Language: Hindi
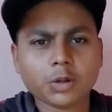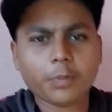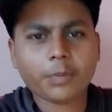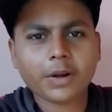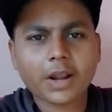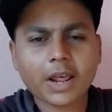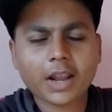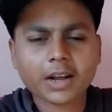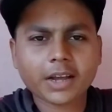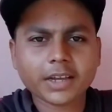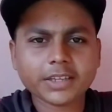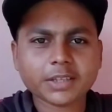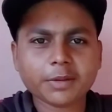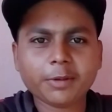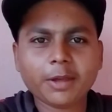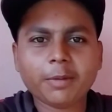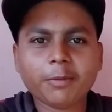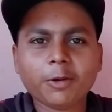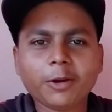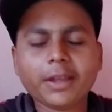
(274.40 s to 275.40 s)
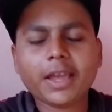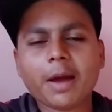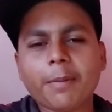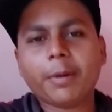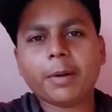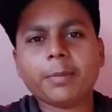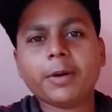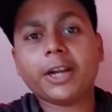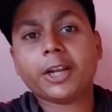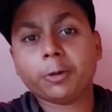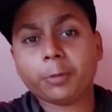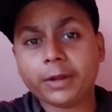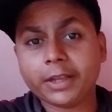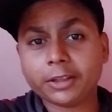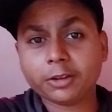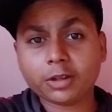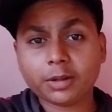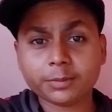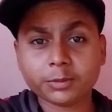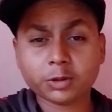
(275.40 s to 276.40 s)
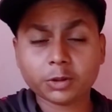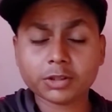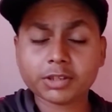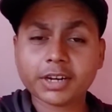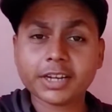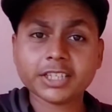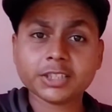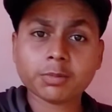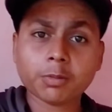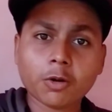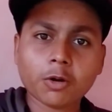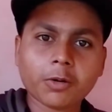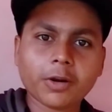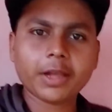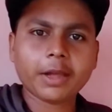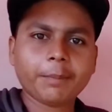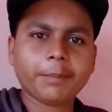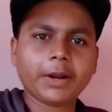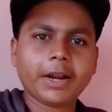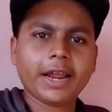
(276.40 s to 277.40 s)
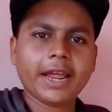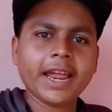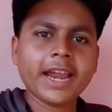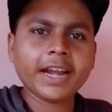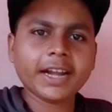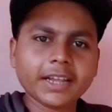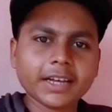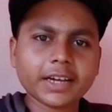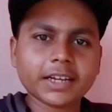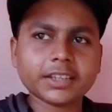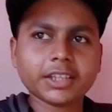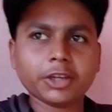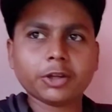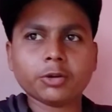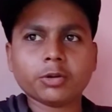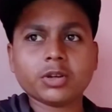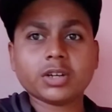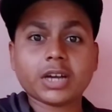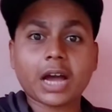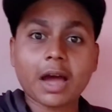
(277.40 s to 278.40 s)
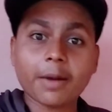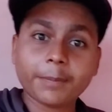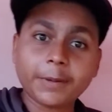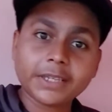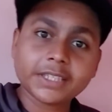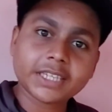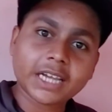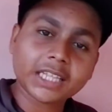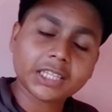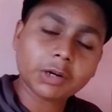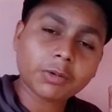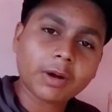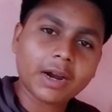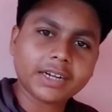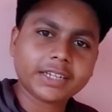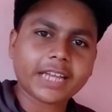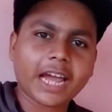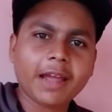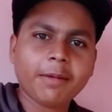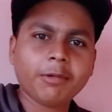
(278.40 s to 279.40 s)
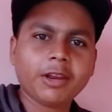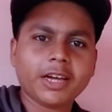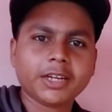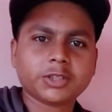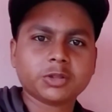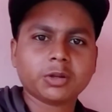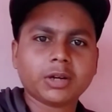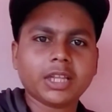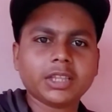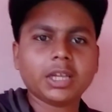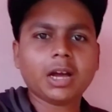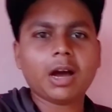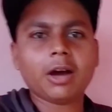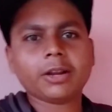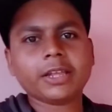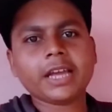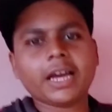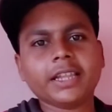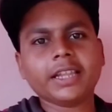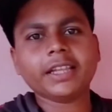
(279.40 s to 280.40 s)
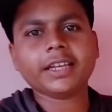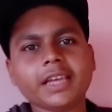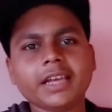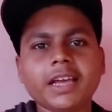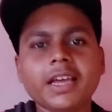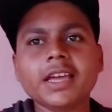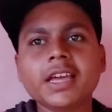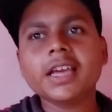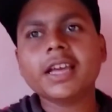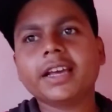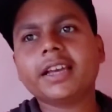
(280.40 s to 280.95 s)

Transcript: तो फिलहाल गाइज अभी हम लोग यहाँ पर बैठे हुए हैं तो हम सोच रहे इस ब्लॉग को यहाँ पर एंड करते क्योंकि काफ़ी ज़्यादा वहाँ टाइम लग चुका था और यहाँ देखिए